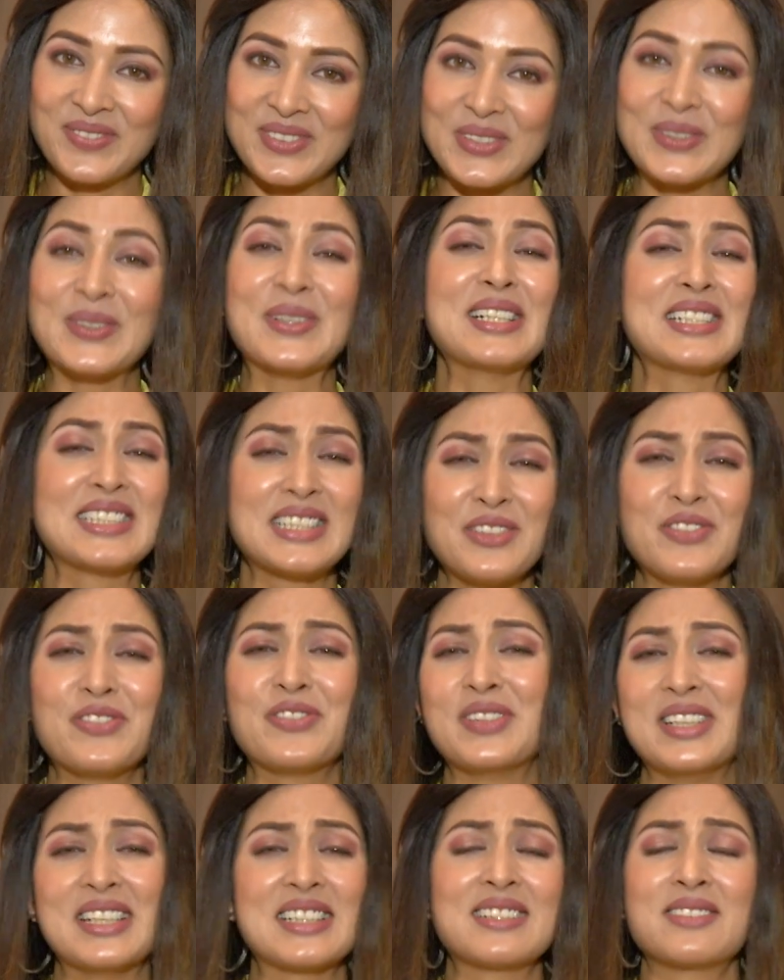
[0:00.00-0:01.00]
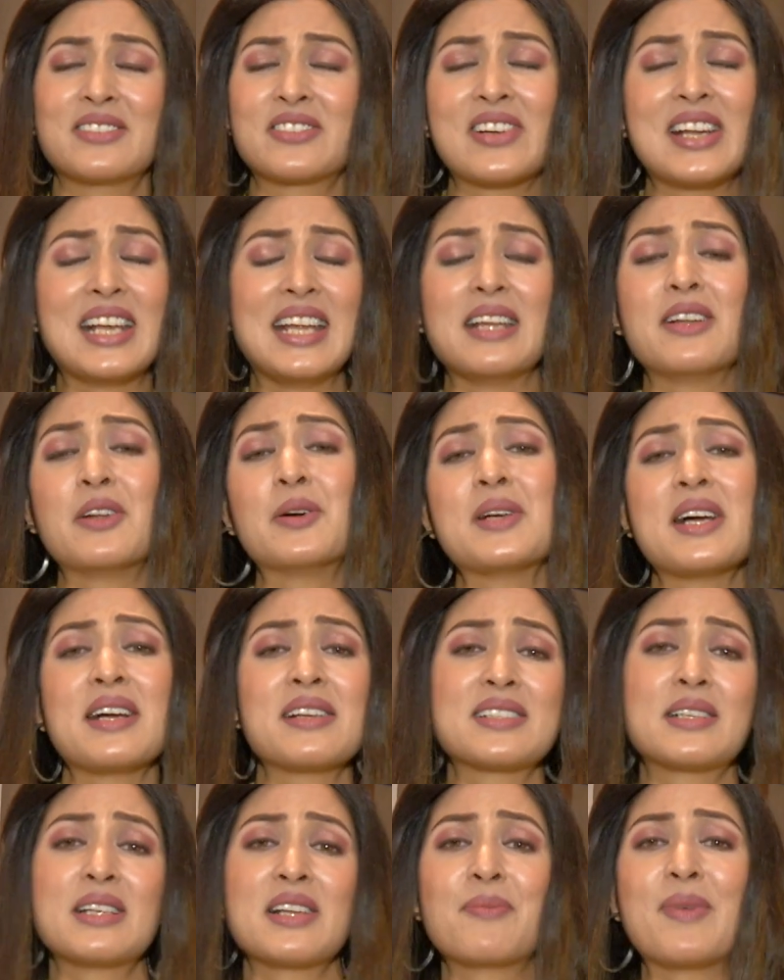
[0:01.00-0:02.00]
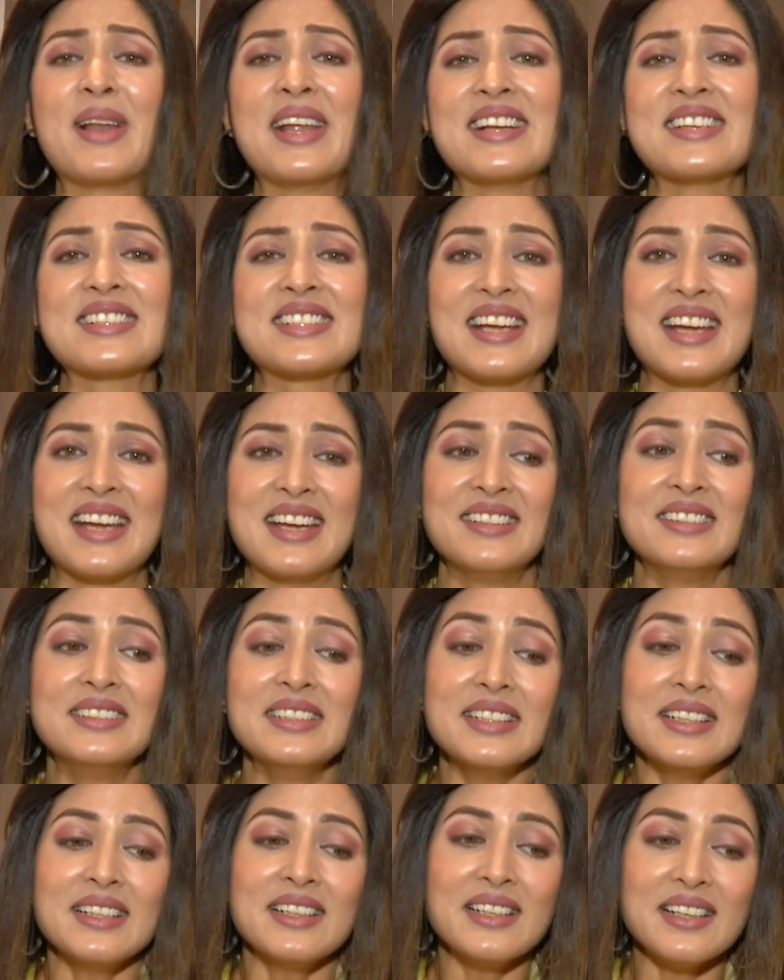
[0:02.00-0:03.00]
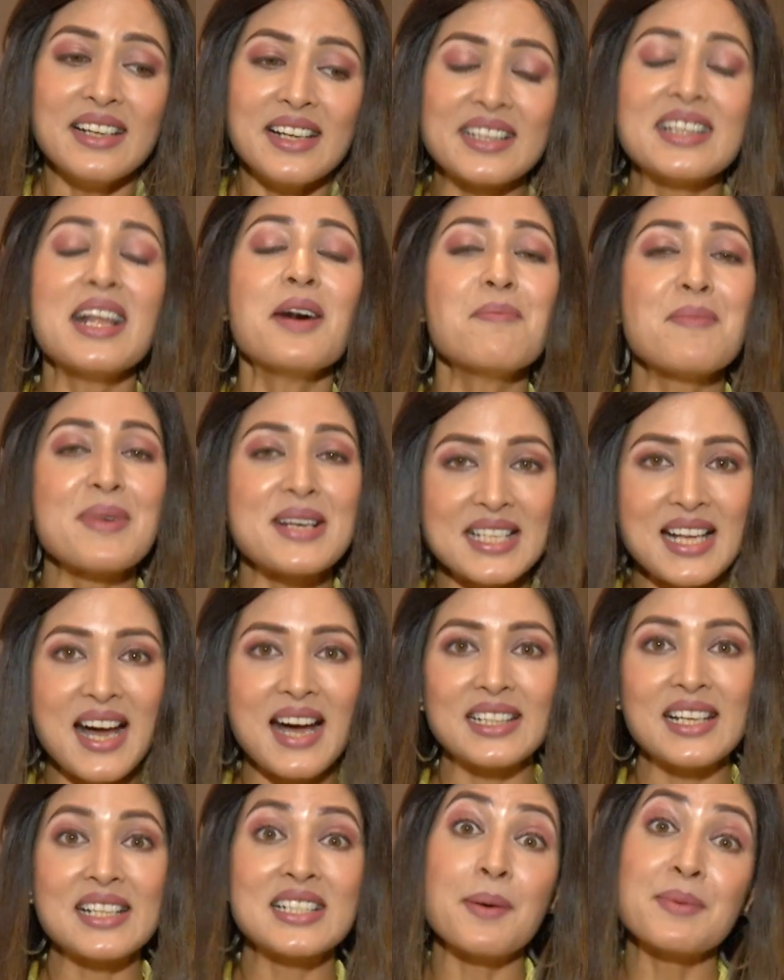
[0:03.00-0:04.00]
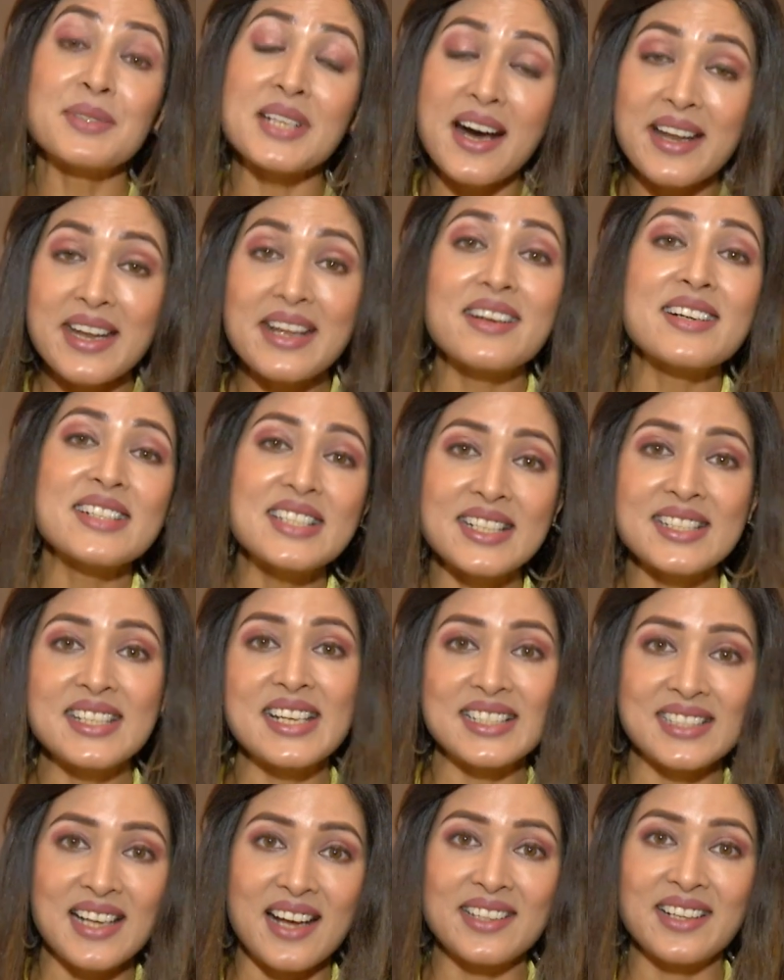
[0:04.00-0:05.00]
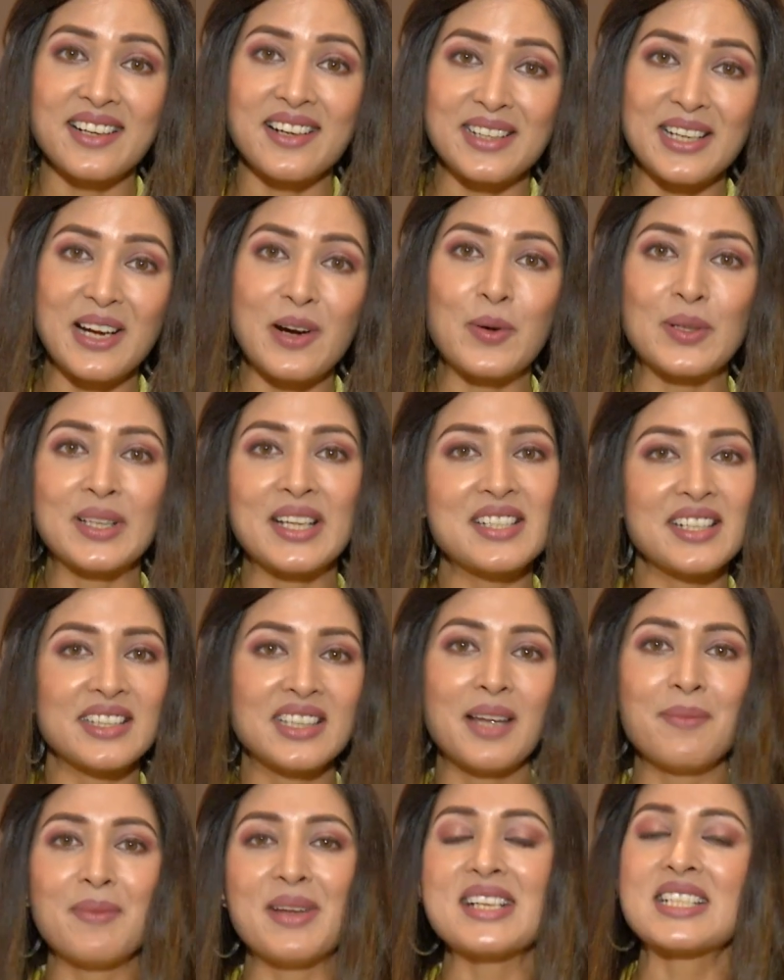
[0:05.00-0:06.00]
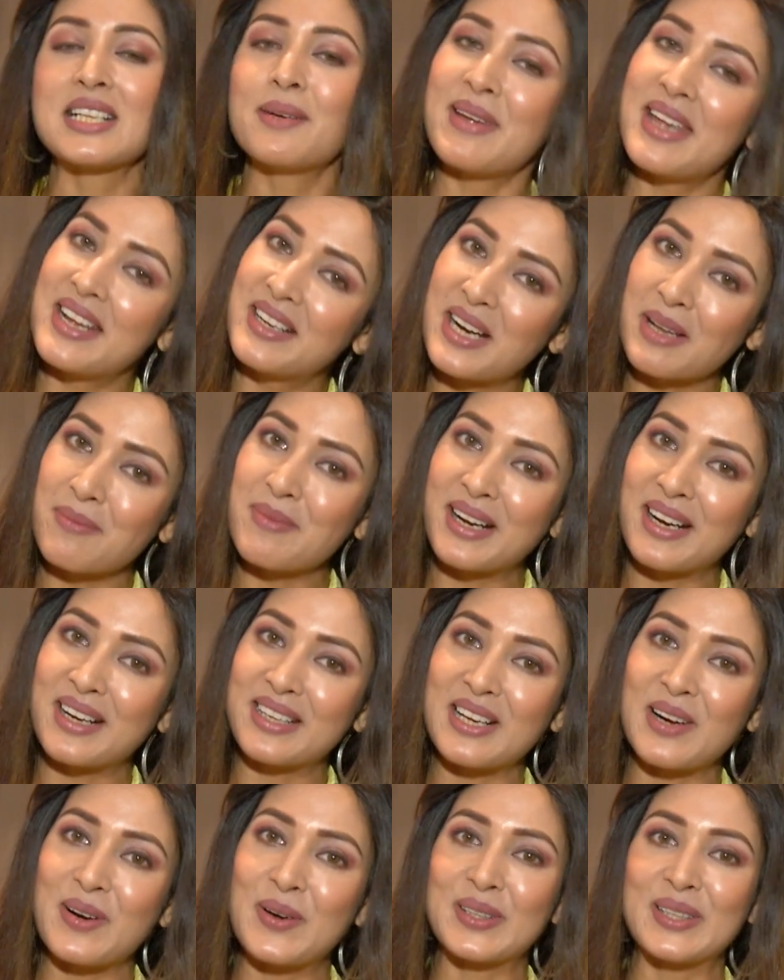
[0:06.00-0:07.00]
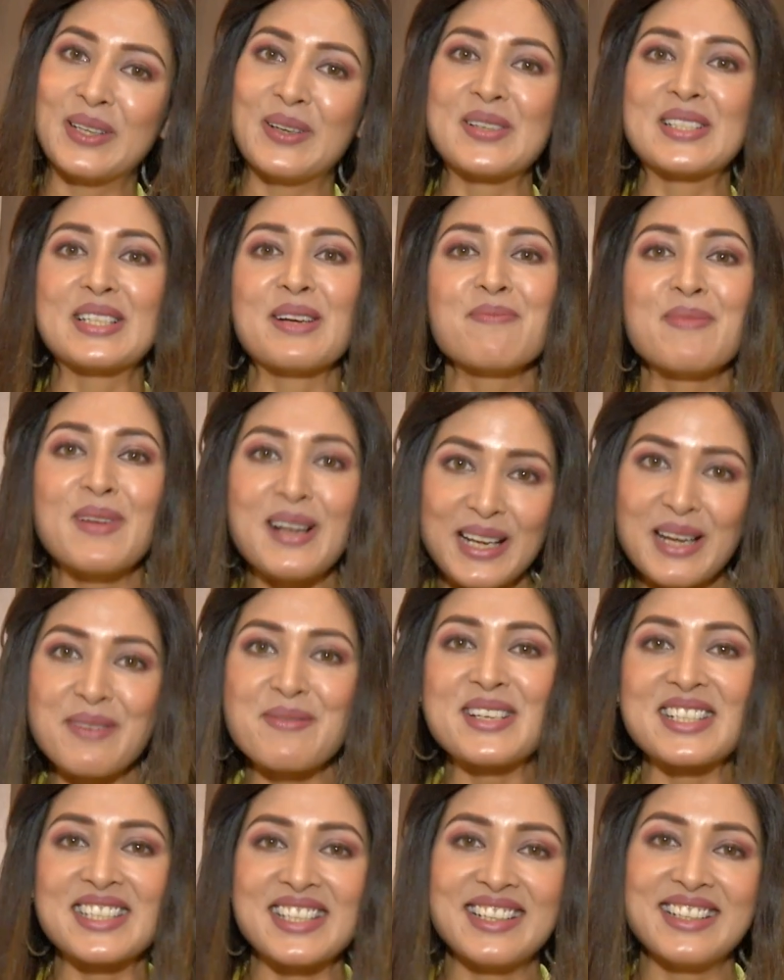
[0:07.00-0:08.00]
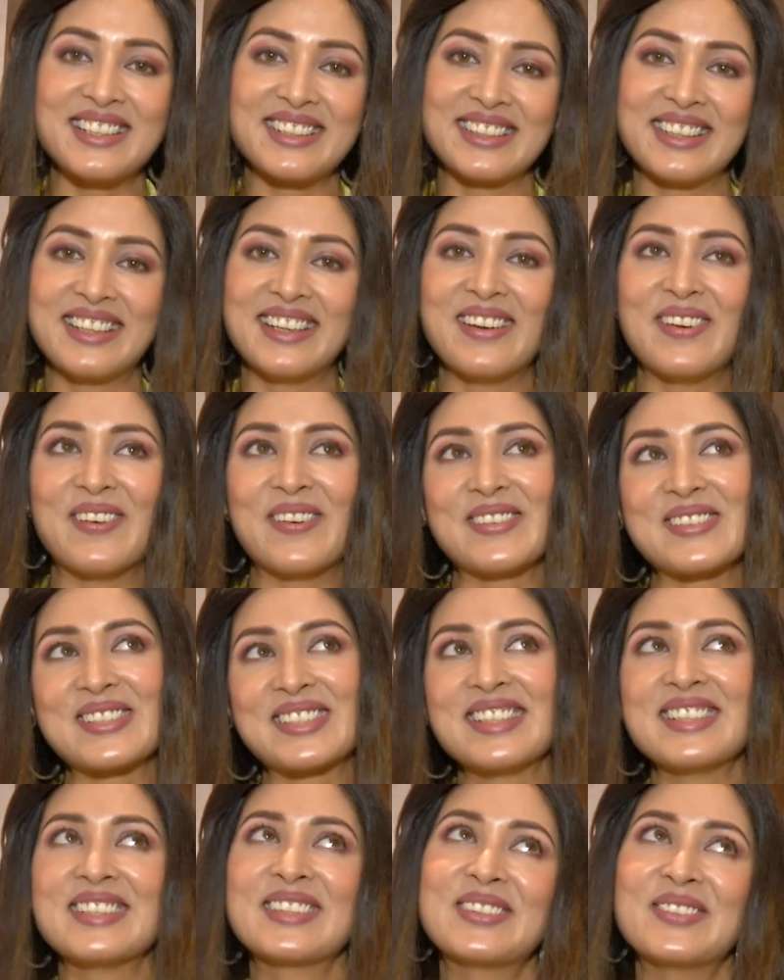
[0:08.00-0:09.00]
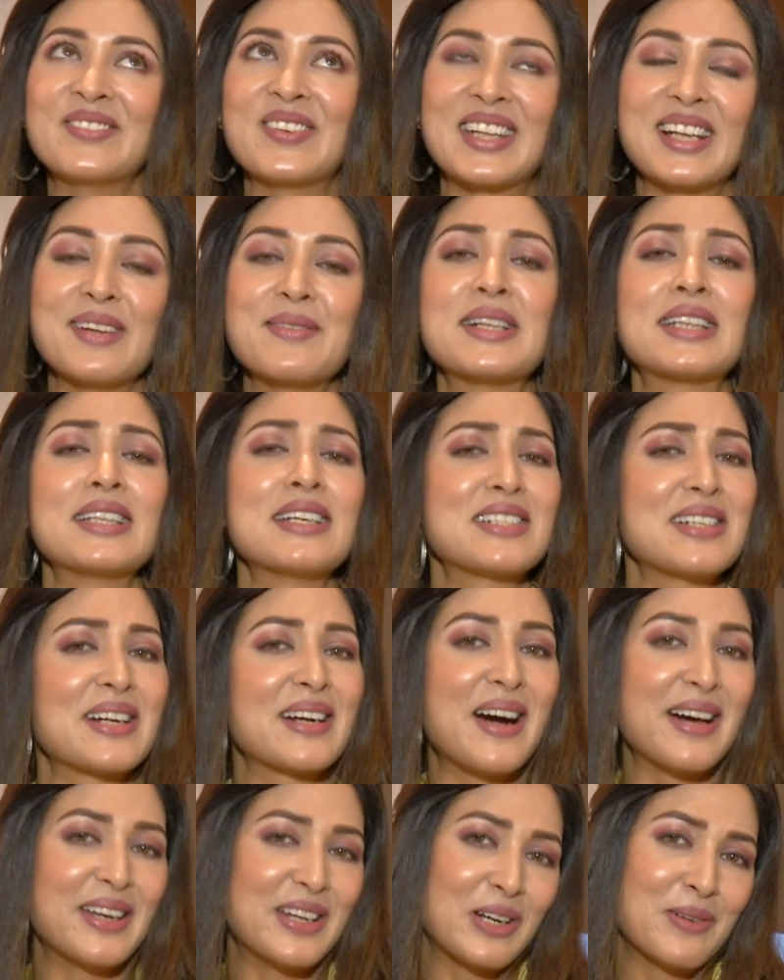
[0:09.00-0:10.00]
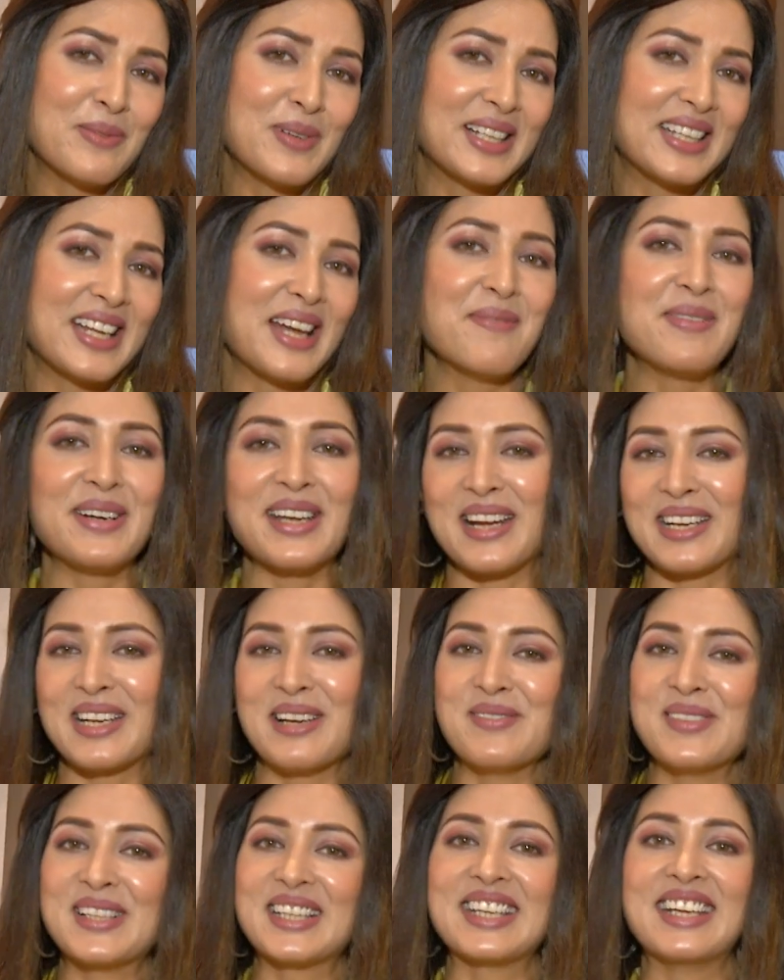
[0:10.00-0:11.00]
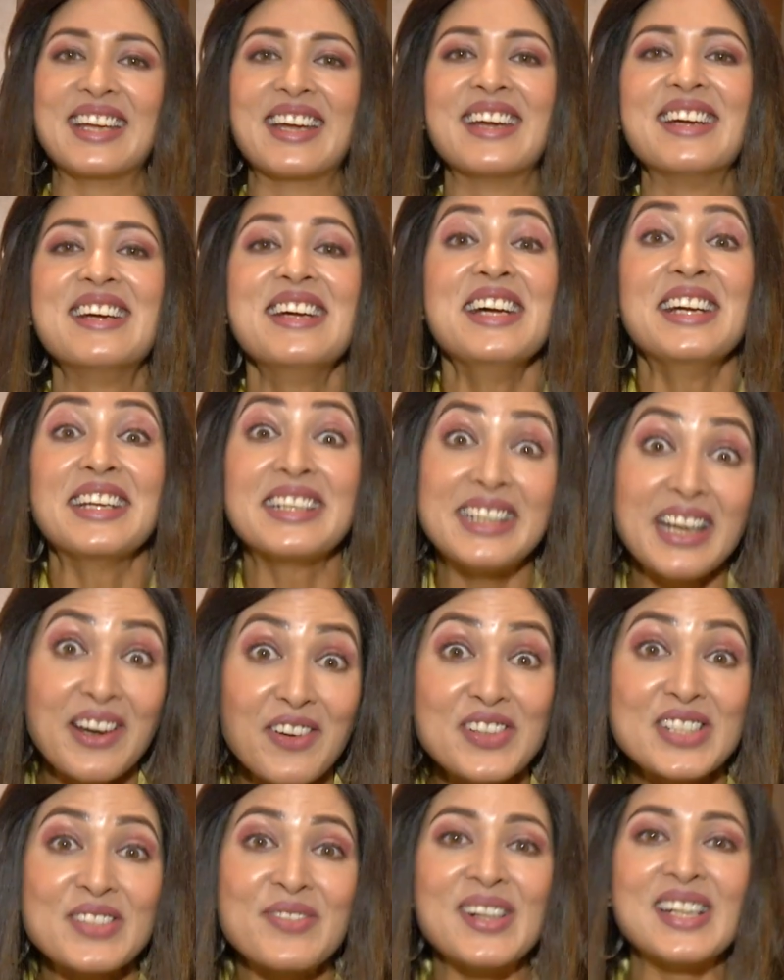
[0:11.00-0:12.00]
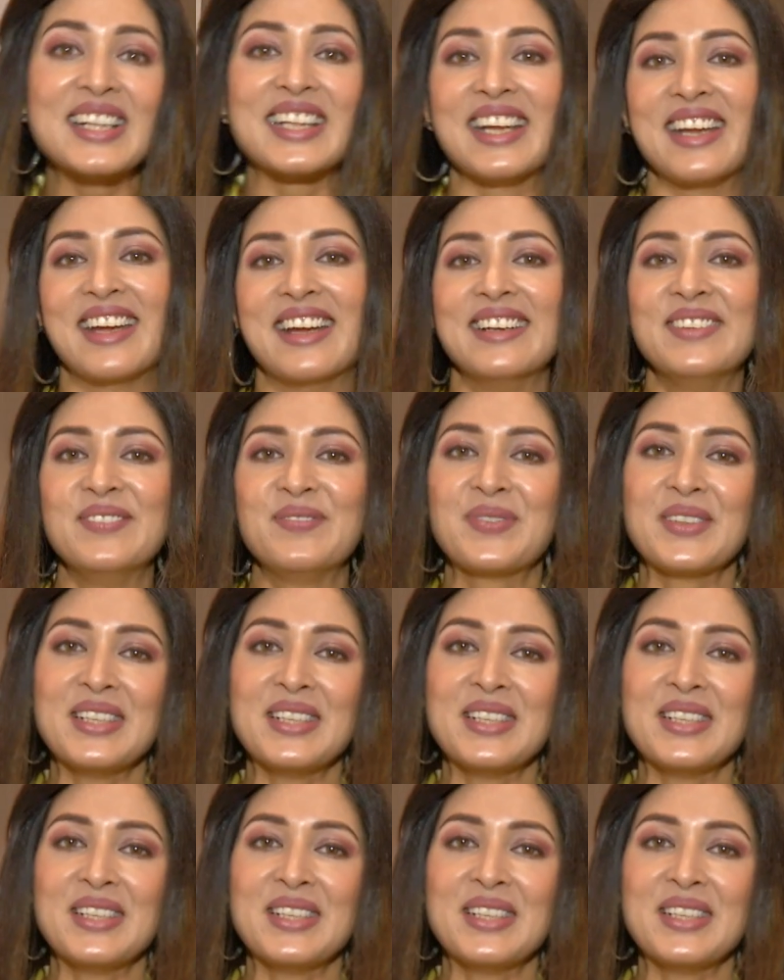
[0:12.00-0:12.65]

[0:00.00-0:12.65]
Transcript: सो इट्स इट्स रियली नो सिबलिंग्स हैं इतना मज़ा आता है हम सारे से एक साथ इकट्ठा होते हैं जितने भी हैं सब एक घर में इकट्ठा होते हैं और सब मिल के मस्ती करते हैं और उस दिन तो मतलब इतना अच्छा खाने को मिलता है मिठाइयाँ मिलती है गिफ्ट्स मिलते हैं